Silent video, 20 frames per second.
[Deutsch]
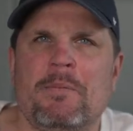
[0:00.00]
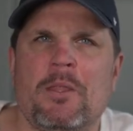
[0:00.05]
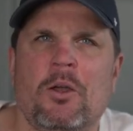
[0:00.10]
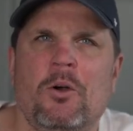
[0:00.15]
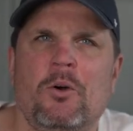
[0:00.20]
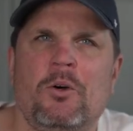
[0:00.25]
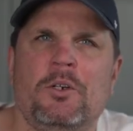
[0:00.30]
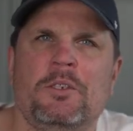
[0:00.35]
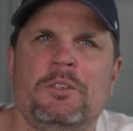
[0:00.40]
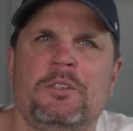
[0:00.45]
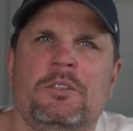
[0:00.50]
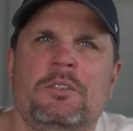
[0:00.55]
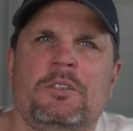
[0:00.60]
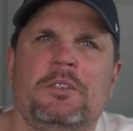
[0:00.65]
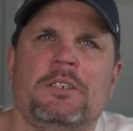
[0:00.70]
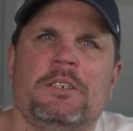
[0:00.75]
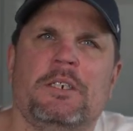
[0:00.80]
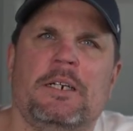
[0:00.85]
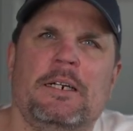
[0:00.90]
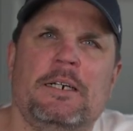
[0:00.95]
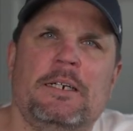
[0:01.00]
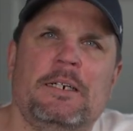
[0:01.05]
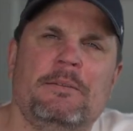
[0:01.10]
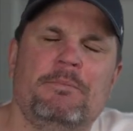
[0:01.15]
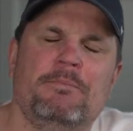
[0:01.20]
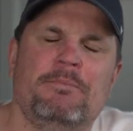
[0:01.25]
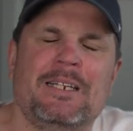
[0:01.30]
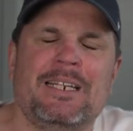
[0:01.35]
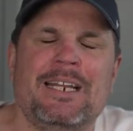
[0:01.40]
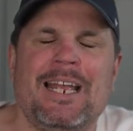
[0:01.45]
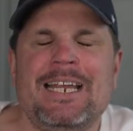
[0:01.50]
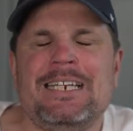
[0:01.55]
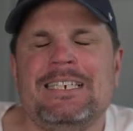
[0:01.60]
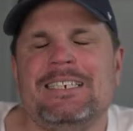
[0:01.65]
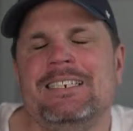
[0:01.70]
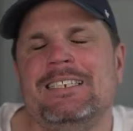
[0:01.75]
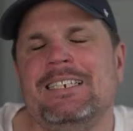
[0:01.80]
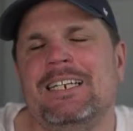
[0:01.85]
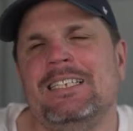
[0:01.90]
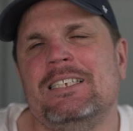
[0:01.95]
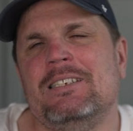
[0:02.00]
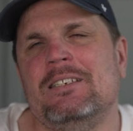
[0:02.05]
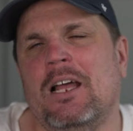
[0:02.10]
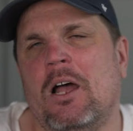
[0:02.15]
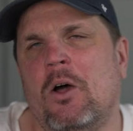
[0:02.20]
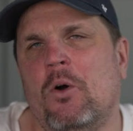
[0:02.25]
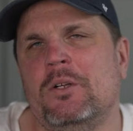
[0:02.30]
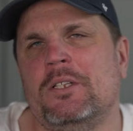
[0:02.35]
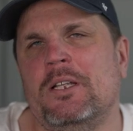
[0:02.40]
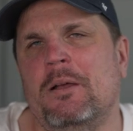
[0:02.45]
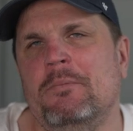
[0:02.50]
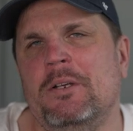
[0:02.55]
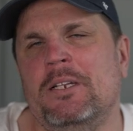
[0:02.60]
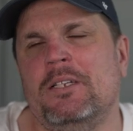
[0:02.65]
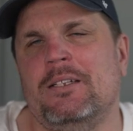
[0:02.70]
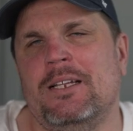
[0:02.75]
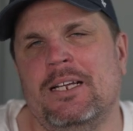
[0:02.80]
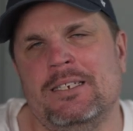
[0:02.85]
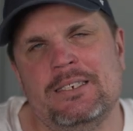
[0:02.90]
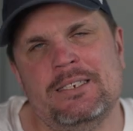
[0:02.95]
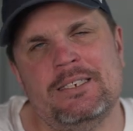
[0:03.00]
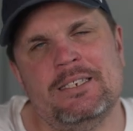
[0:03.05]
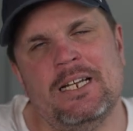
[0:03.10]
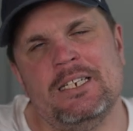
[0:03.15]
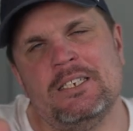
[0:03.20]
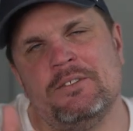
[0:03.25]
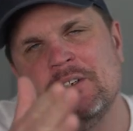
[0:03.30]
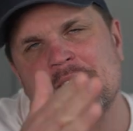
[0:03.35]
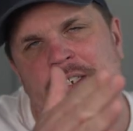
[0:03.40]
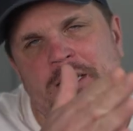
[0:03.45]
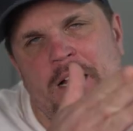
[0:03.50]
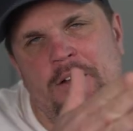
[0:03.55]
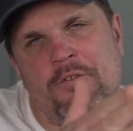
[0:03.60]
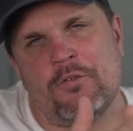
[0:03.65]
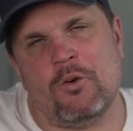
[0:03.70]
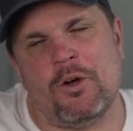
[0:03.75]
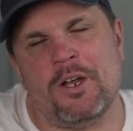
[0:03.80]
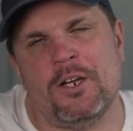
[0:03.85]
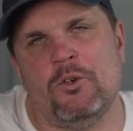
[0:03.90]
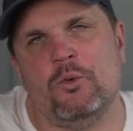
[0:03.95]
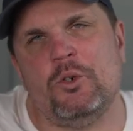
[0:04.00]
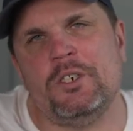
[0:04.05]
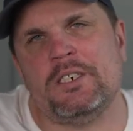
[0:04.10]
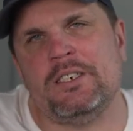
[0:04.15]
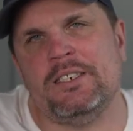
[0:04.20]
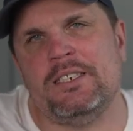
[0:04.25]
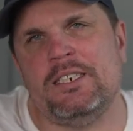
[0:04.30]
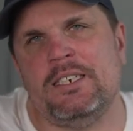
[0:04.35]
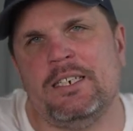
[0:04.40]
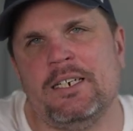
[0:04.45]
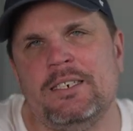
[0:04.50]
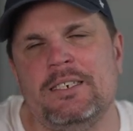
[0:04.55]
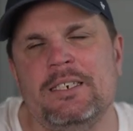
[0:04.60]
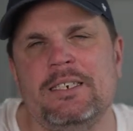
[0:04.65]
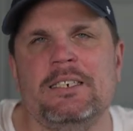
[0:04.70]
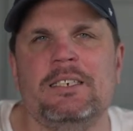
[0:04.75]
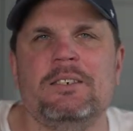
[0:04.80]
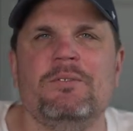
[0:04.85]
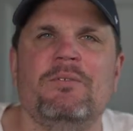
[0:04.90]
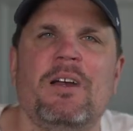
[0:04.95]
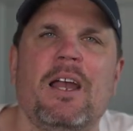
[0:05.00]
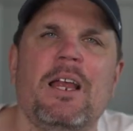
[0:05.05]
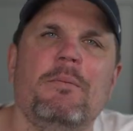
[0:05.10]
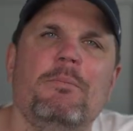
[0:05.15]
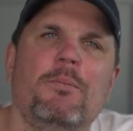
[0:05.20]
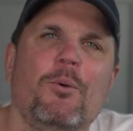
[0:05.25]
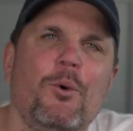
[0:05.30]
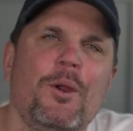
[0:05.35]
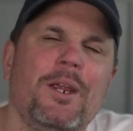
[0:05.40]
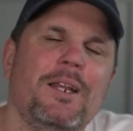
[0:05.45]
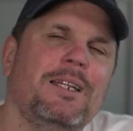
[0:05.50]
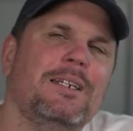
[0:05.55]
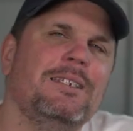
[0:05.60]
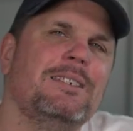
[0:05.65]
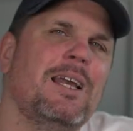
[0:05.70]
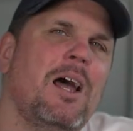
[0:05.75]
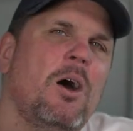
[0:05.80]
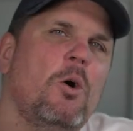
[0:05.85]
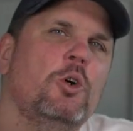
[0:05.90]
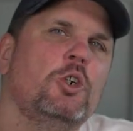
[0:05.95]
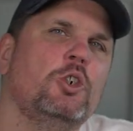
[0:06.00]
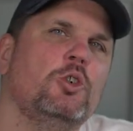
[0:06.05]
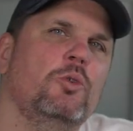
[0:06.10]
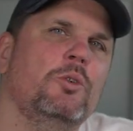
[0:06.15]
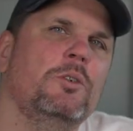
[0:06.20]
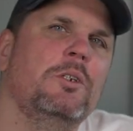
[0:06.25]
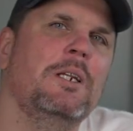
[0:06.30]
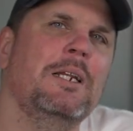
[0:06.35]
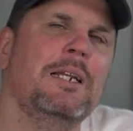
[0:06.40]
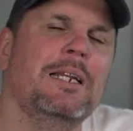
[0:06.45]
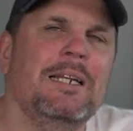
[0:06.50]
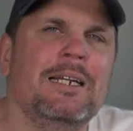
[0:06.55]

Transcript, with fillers: Und äh, man rechnet jetzt auch damit, dass es das, was halt vorher durchgesichert ist, weil Boeing das auch schon